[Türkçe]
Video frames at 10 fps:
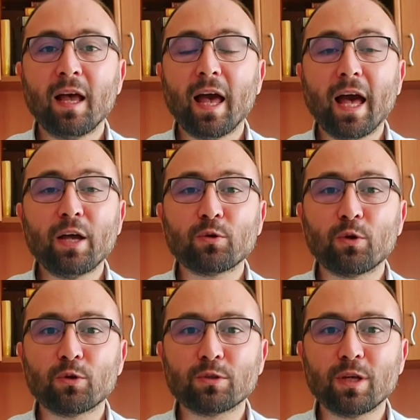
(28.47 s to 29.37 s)
Her
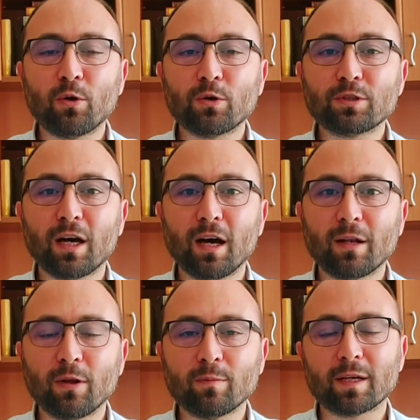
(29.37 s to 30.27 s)
konuda orta
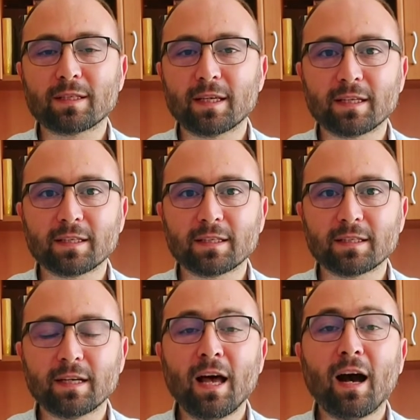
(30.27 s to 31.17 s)
halli olmak
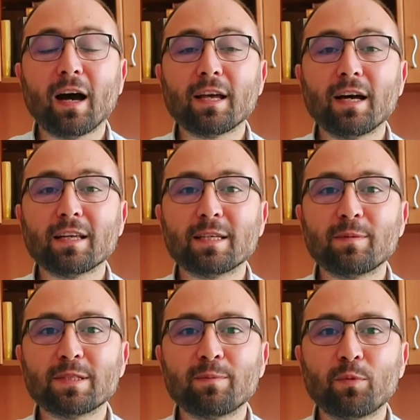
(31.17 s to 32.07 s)
gerekir
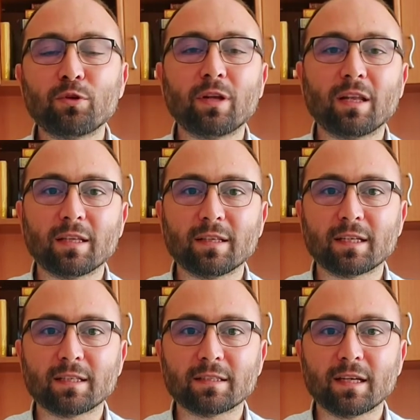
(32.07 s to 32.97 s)
hayatımızın bütün
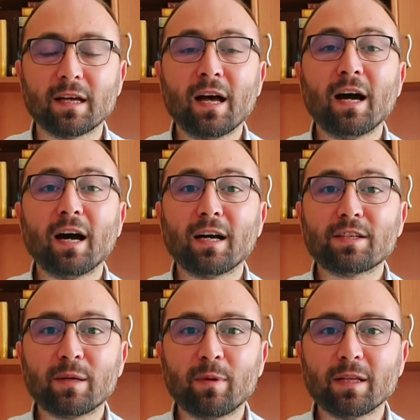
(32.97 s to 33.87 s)
alanlarında,
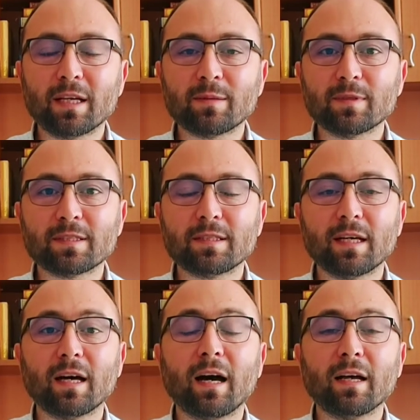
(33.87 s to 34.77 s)

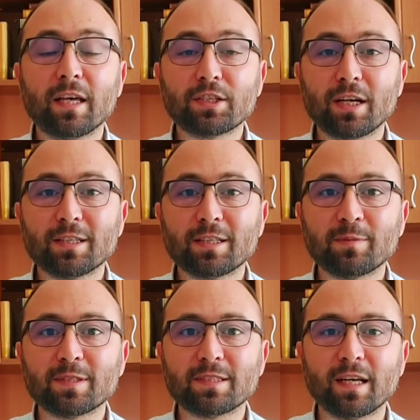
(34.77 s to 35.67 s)
harcamalarımızda,
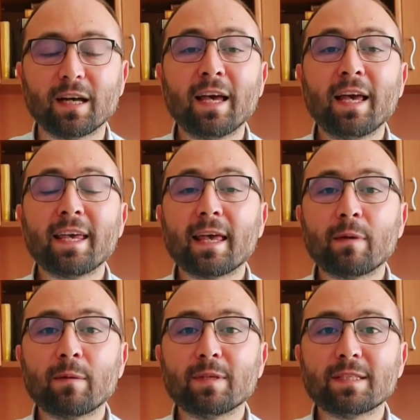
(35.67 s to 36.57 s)
yaşantımızda,
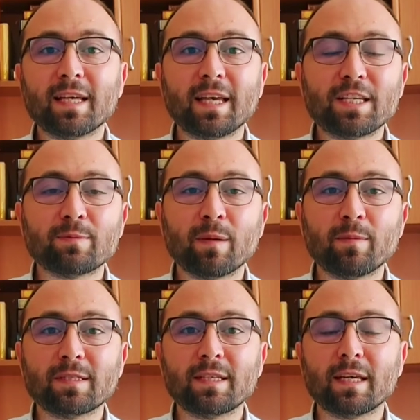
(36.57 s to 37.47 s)
yememizde,
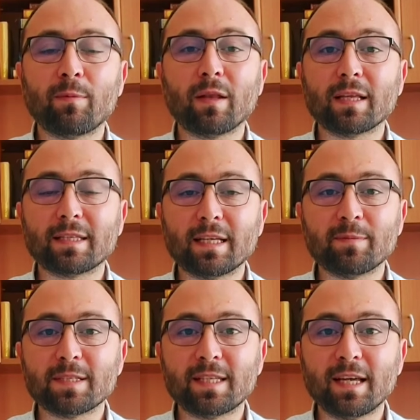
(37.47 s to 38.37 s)
içmemizde,
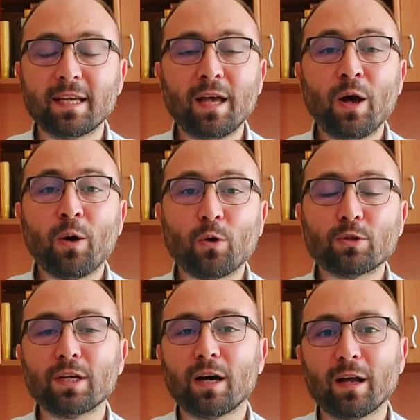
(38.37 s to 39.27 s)
ibadetlerimizde
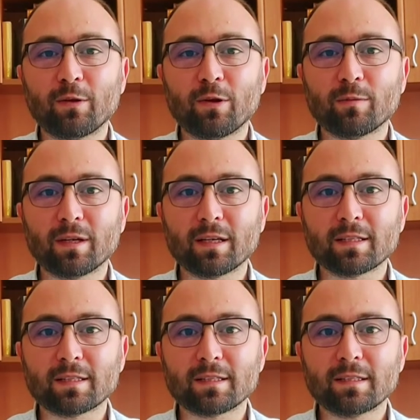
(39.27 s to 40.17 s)
orta halde
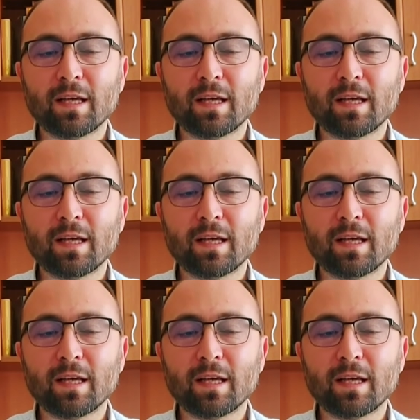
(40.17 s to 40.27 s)
olmalıyız.